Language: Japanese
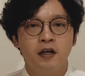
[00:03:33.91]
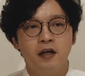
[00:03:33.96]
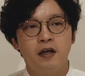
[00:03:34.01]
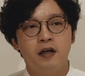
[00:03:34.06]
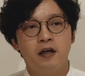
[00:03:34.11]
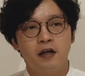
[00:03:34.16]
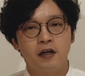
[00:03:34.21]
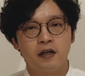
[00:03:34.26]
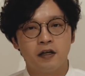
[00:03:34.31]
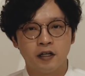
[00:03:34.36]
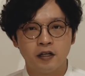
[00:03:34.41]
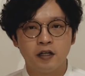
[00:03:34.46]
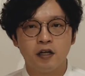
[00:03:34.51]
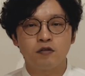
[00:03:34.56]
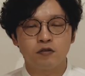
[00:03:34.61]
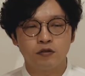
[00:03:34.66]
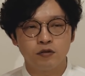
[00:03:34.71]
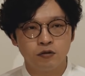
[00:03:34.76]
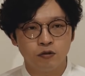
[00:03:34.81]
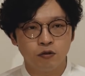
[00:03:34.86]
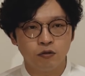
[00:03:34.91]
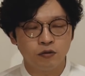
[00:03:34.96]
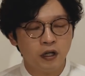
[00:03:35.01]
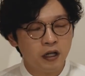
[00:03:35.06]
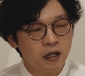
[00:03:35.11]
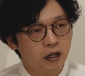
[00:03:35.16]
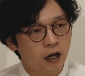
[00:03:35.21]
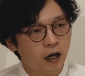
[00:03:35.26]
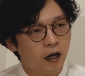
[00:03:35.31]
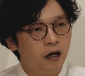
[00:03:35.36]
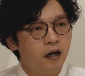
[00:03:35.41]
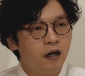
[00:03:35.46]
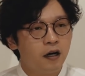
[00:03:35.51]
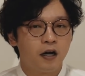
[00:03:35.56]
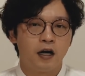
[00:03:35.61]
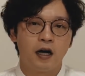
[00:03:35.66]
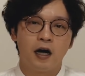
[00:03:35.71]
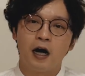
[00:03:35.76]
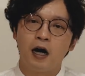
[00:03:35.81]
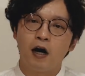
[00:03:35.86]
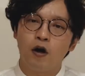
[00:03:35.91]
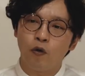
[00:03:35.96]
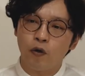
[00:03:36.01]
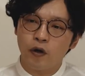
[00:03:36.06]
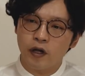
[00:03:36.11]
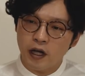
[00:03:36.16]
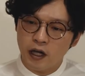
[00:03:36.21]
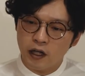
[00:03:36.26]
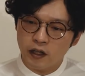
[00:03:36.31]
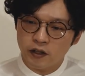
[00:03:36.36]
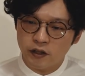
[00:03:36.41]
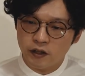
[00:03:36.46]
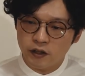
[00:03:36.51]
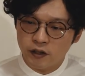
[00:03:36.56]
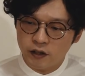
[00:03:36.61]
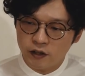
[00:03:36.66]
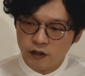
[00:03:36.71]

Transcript: えー、下駄くんのなんか母親って